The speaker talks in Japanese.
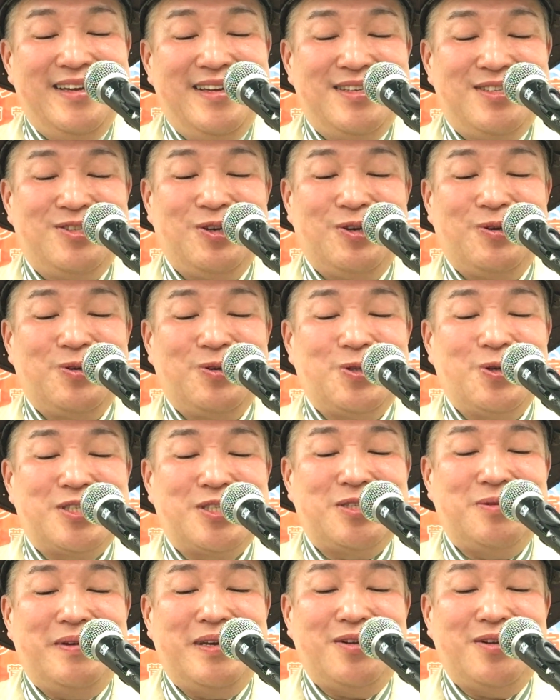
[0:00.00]
そういうことを
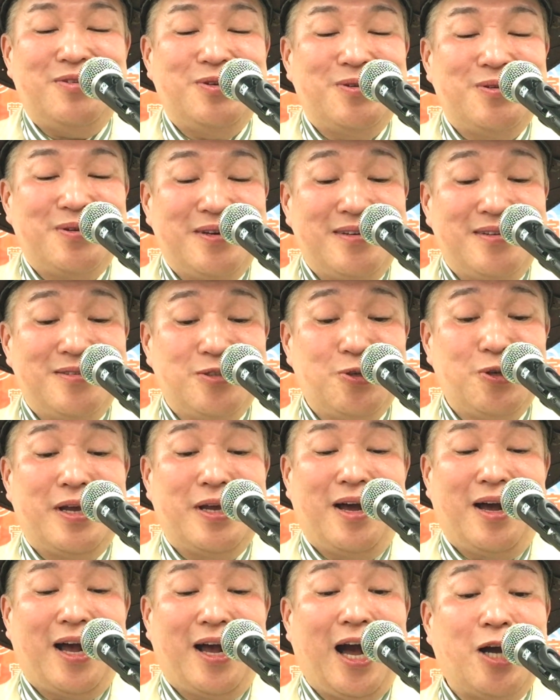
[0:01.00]
勧めるそれ
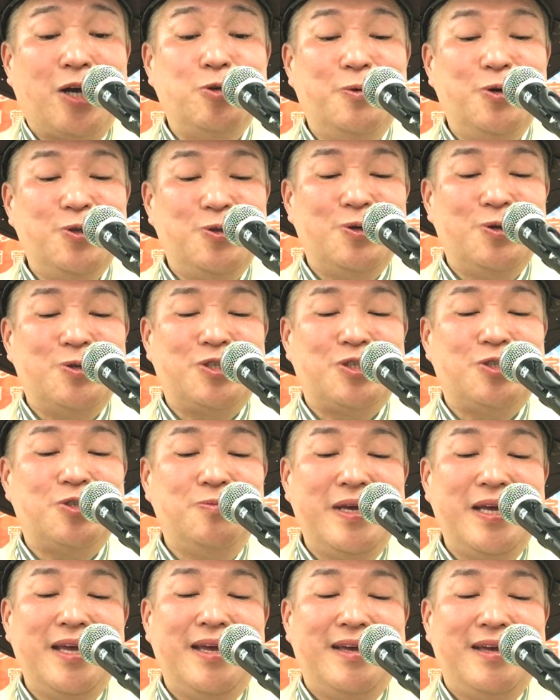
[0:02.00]
が学問の勧
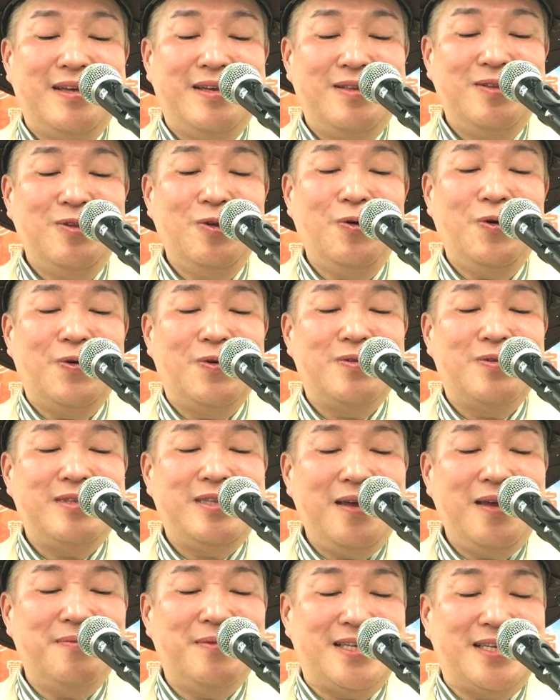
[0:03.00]
めの
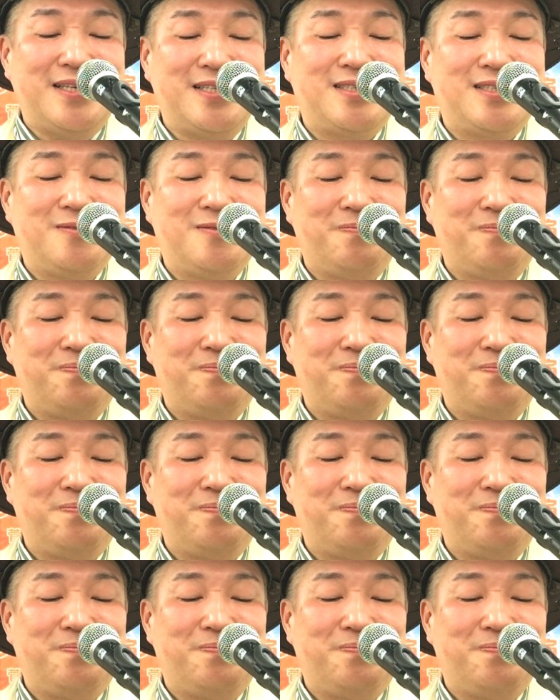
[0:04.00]
テーマです